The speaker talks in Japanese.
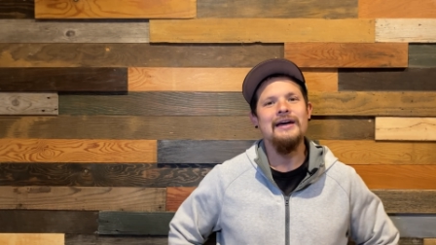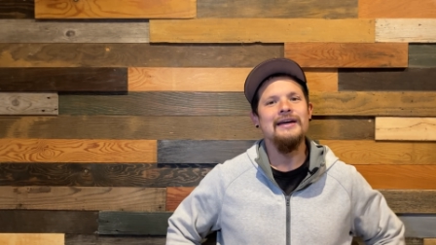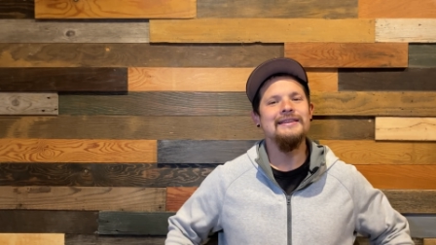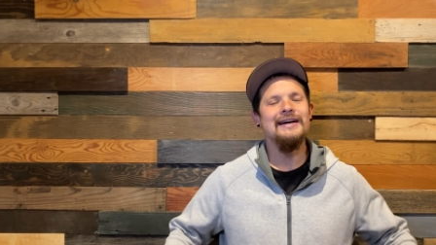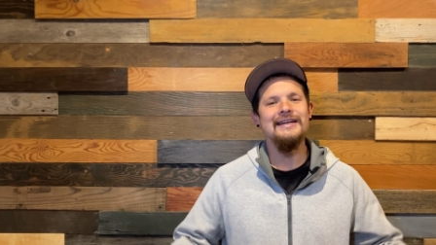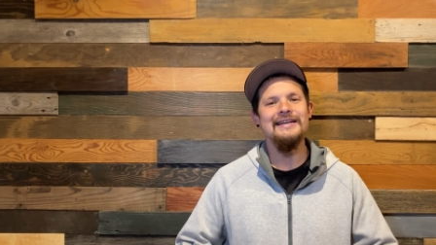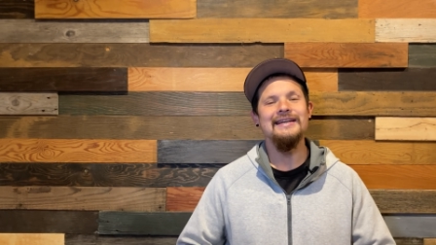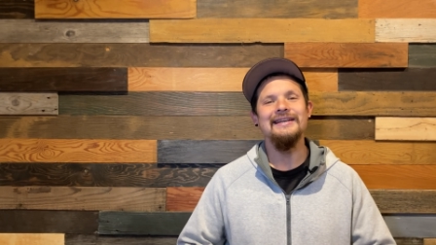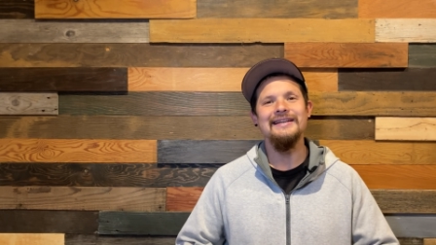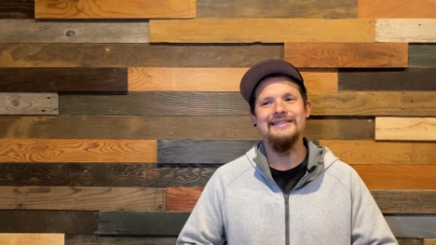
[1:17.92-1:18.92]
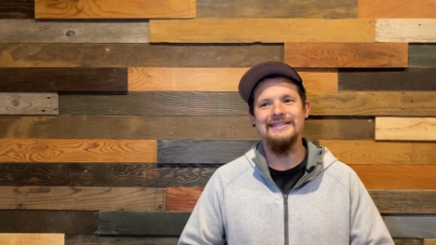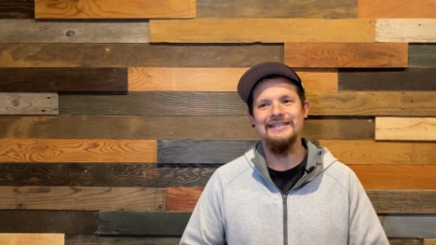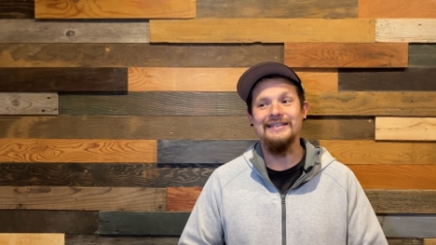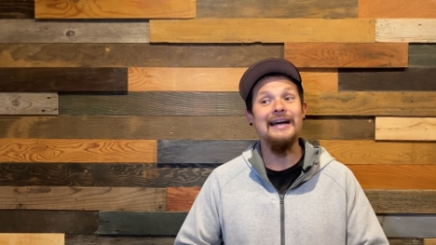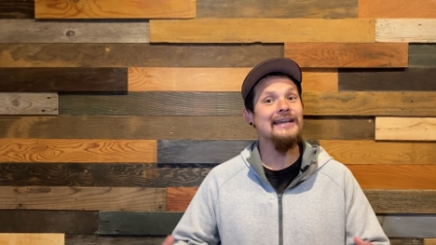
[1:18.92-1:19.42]
第
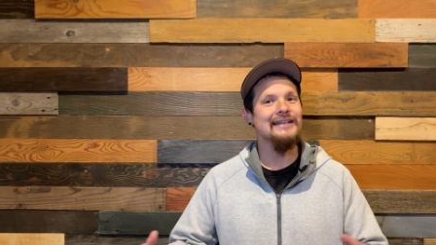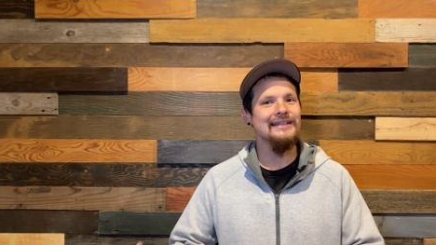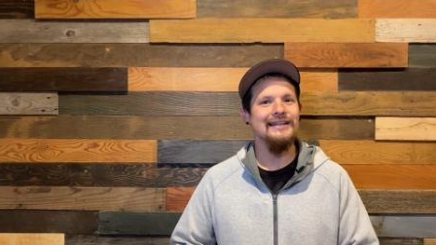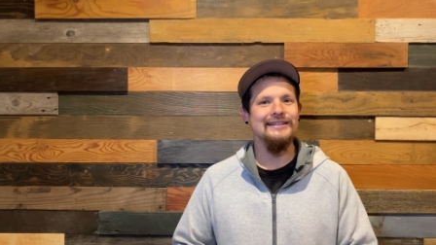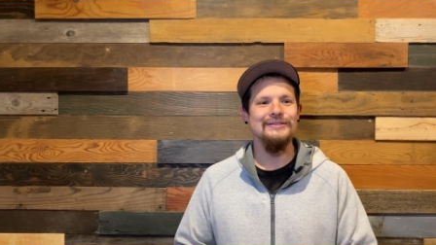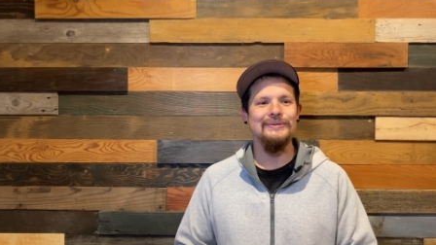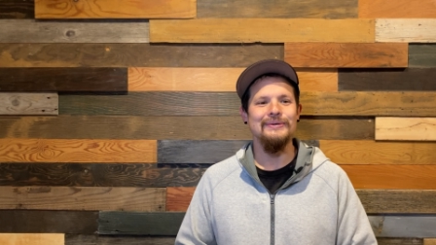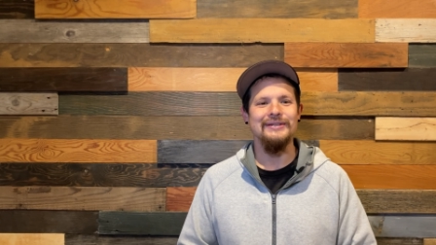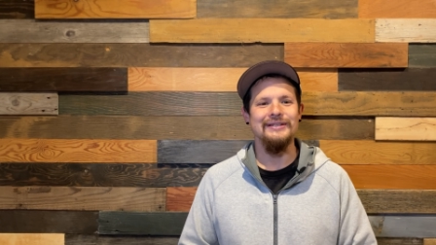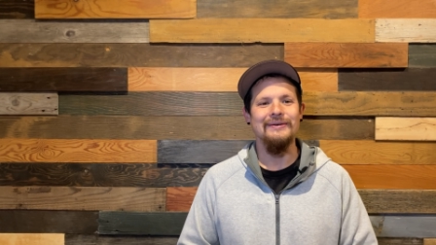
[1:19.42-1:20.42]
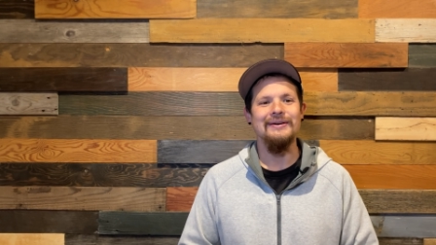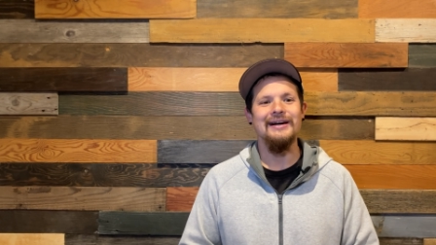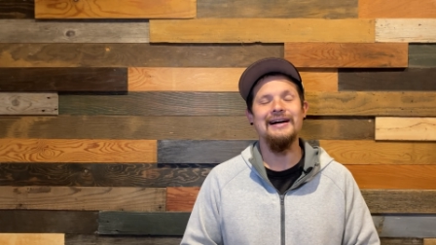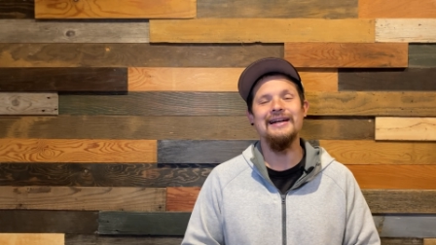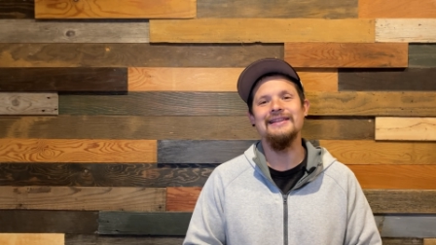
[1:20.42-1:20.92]
一第二列王記の
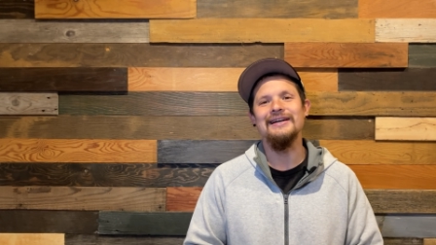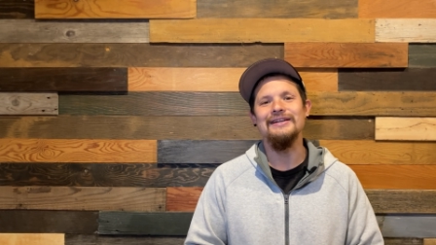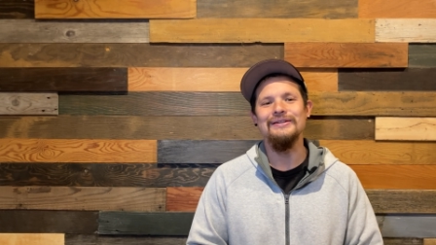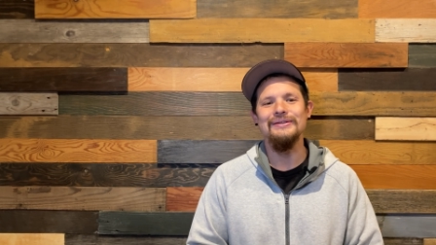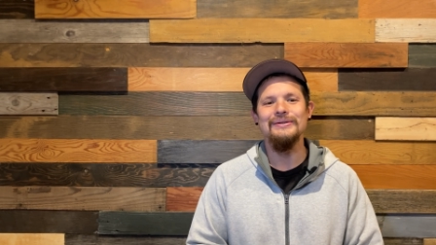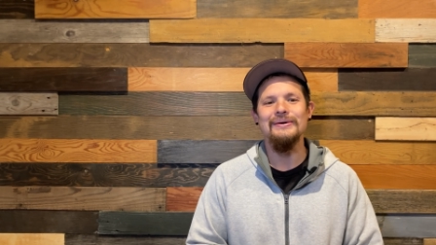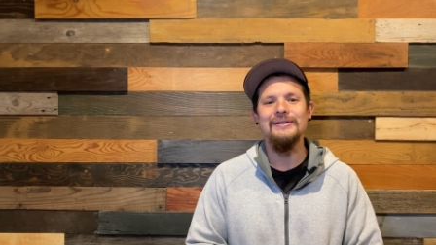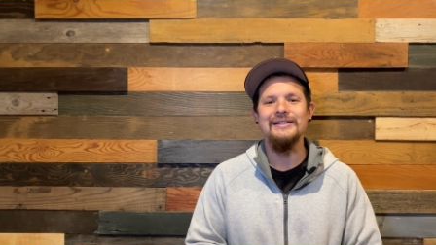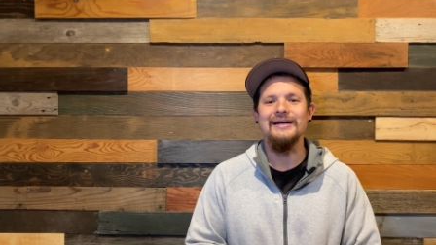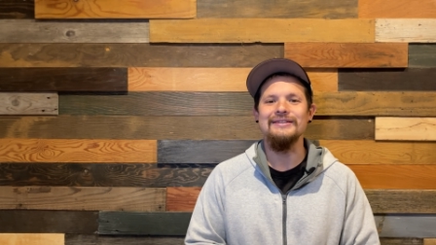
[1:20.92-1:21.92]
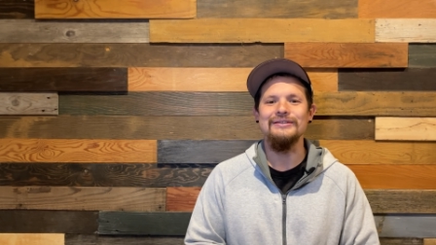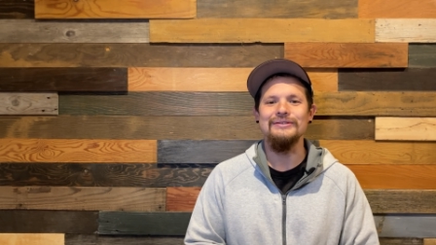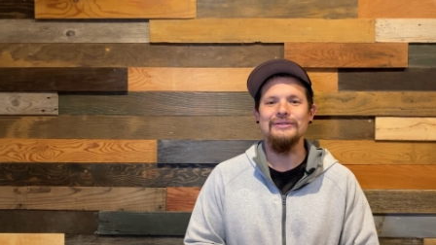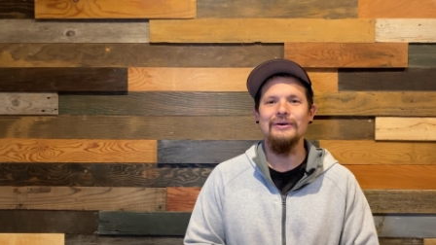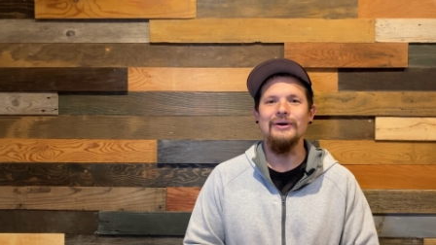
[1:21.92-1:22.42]
書かれた理由を理解す
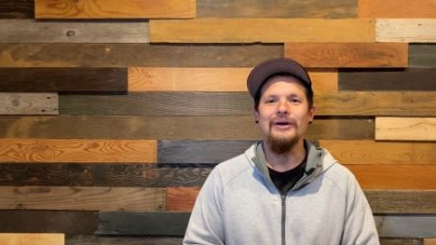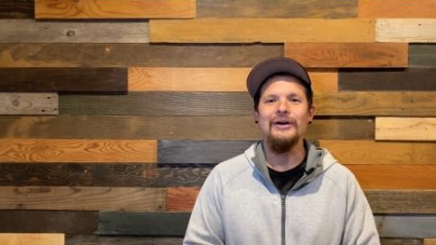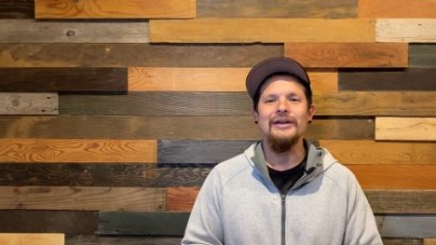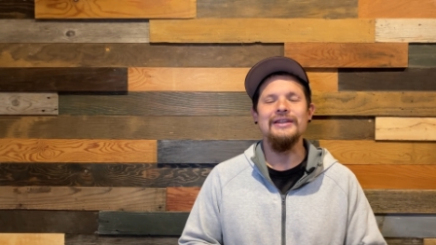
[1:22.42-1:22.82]
ると